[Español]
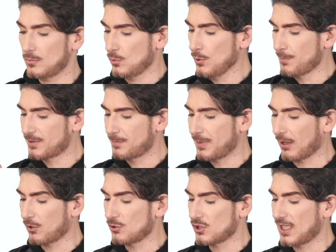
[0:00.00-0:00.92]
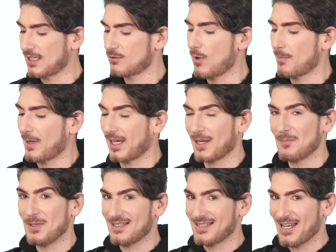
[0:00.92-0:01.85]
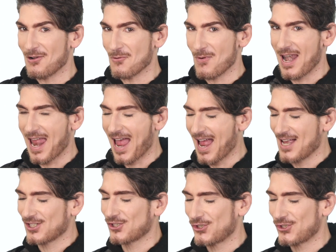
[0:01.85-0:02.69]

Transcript: Ups, perdón, chicas, no apagué mi celular.